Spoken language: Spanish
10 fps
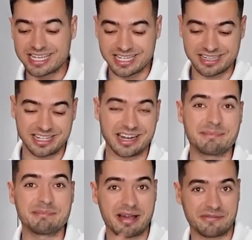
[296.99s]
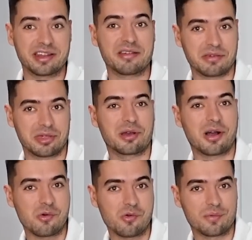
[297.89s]
y tienen más beneficios
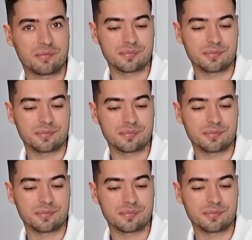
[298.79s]
aún.